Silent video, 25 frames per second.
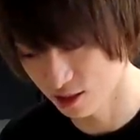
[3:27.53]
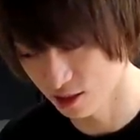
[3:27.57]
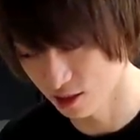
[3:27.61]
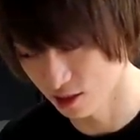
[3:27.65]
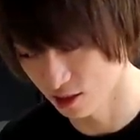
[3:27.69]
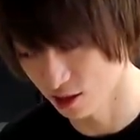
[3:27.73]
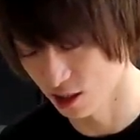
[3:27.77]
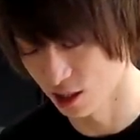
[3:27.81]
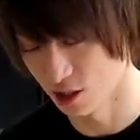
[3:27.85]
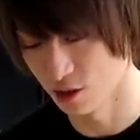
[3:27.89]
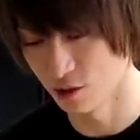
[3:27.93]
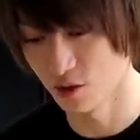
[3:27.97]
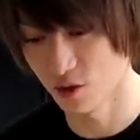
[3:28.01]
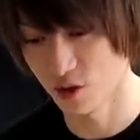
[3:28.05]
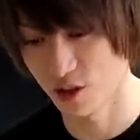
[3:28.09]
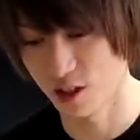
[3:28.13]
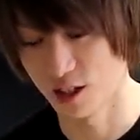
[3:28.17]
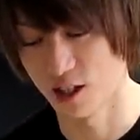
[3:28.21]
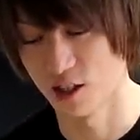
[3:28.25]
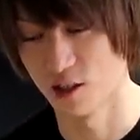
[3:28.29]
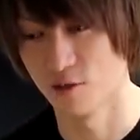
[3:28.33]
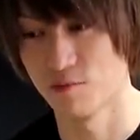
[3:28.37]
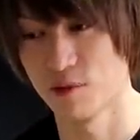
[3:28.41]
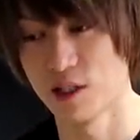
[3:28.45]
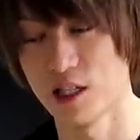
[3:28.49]
なんか日本って
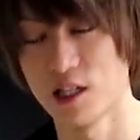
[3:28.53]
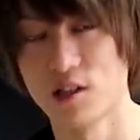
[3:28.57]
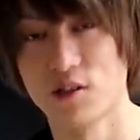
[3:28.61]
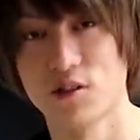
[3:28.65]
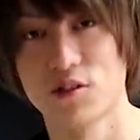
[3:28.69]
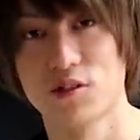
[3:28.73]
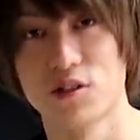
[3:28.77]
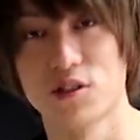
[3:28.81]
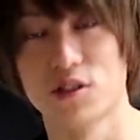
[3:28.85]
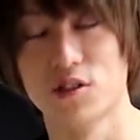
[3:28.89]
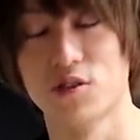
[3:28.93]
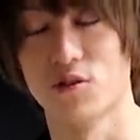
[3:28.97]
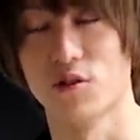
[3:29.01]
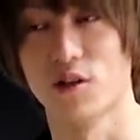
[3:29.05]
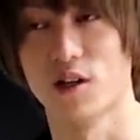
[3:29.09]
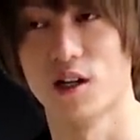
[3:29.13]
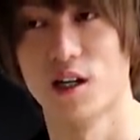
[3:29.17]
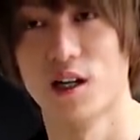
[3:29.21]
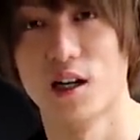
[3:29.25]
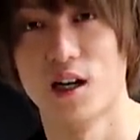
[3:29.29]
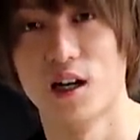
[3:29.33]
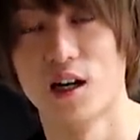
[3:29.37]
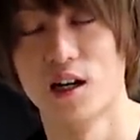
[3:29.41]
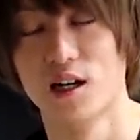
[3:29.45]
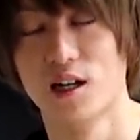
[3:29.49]
あのピクルスと
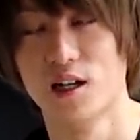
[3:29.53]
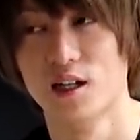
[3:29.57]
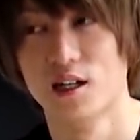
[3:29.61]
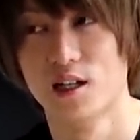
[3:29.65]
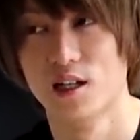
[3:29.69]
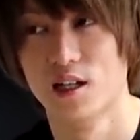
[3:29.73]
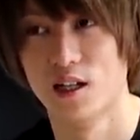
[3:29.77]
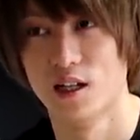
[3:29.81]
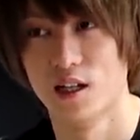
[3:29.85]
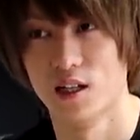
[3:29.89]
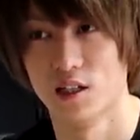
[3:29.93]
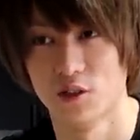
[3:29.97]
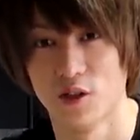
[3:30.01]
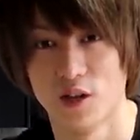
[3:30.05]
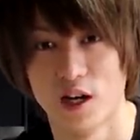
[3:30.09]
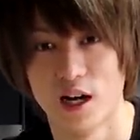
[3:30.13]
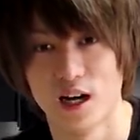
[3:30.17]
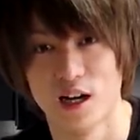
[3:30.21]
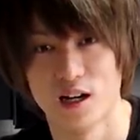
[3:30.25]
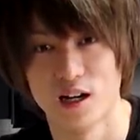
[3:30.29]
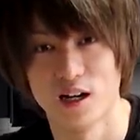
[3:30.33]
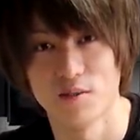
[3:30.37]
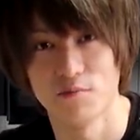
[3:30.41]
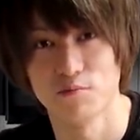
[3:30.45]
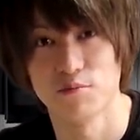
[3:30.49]
かあと
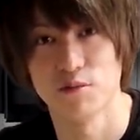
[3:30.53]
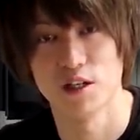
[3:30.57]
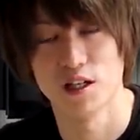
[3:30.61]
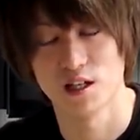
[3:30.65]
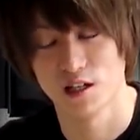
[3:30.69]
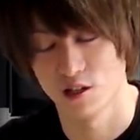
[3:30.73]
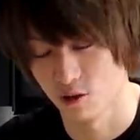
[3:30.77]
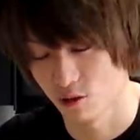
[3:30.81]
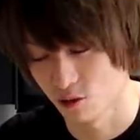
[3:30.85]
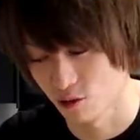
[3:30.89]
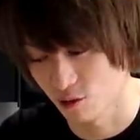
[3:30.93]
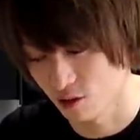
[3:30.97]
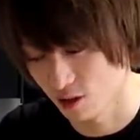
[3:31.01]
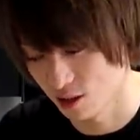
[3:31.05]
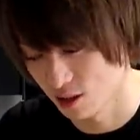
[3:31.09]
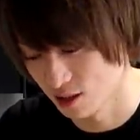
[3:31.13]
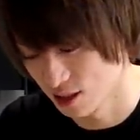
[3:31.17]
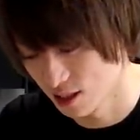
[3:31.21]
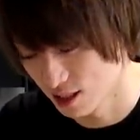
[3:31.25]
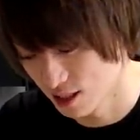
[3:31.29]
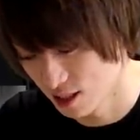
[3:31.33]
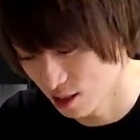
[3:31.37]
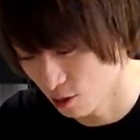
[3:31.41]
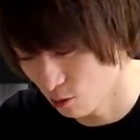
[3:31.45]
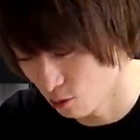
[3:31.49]
ハラペーニュとか
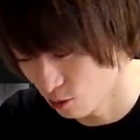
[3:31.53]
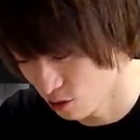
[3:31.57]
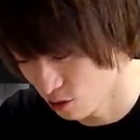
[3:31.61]
全然